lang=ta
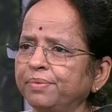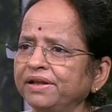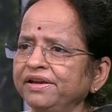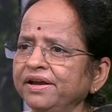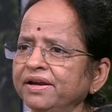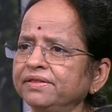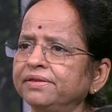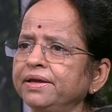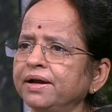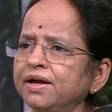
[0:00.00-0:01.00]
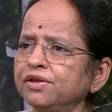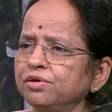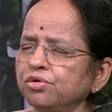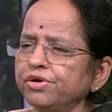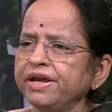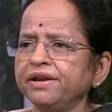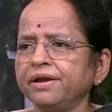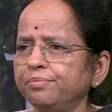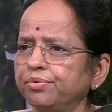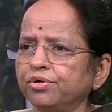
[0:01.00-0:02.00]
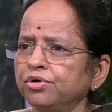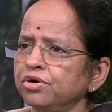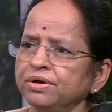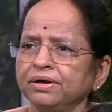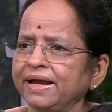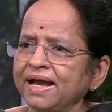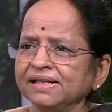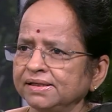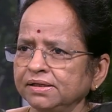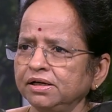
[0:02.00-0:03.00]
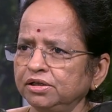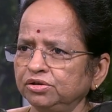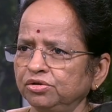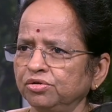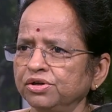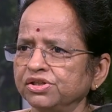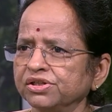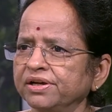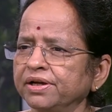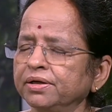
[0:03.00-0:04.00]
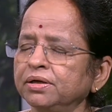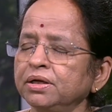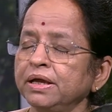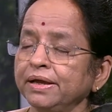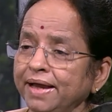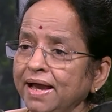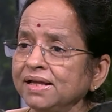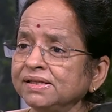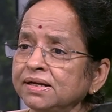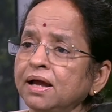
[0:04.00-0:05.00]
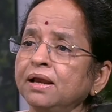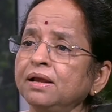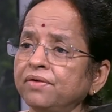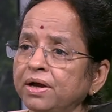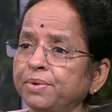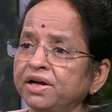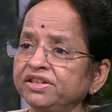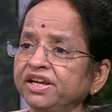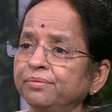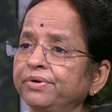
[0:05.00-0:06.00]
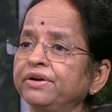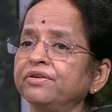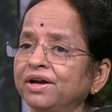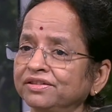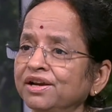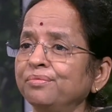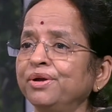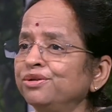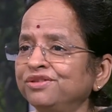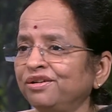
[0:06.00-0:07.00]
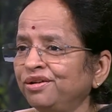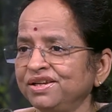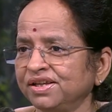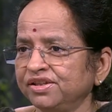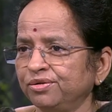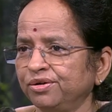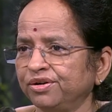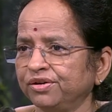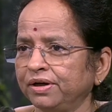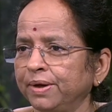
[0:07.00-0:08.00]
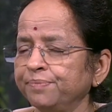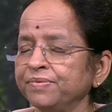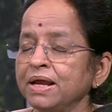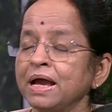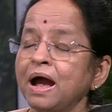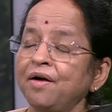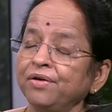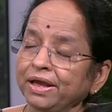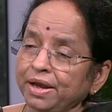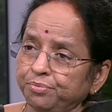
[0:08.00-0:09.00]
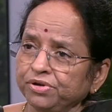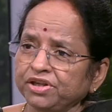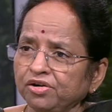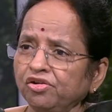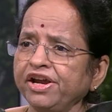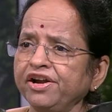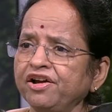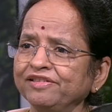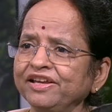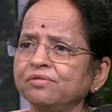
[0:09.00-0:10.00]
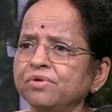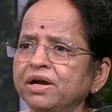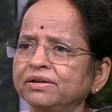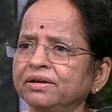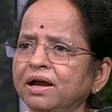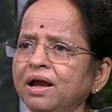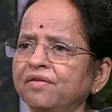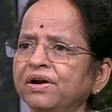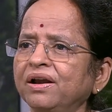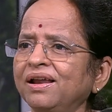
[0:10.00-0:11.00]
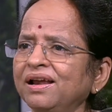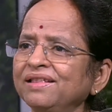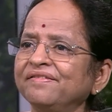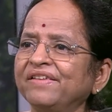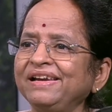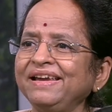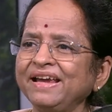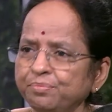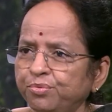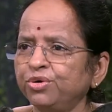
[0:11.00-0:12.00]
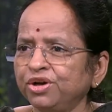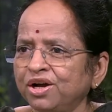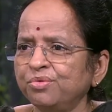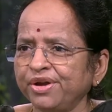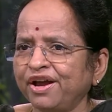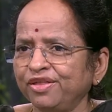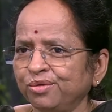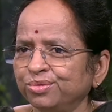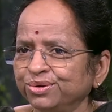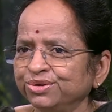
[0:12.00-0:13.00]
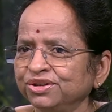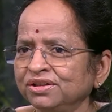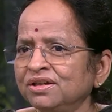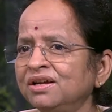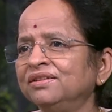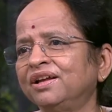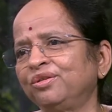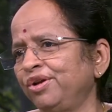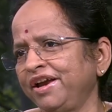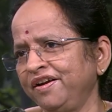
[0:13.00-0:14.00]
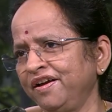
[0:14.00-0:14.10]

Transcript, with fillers: பார்த்தீங்கன்னா தீராத நோய் என்ன இப்போது கேன்சர்னு எடுத்துக்கிறோன்னு வச்சுக்கோங்க கேன்சரால் வா பாதிக்கப்படுறவங்க அத்தனை பேரும் தற்கொலை செய்து கொள்வது இல்லை அவங்களுக்கு எப்போ தற்கொலை எண்ணம் அதிகமாகுதுன்னா அவங்களால அந்த வலியை பொறுக்க முடியாத போது தற்கொலை எண்ணம்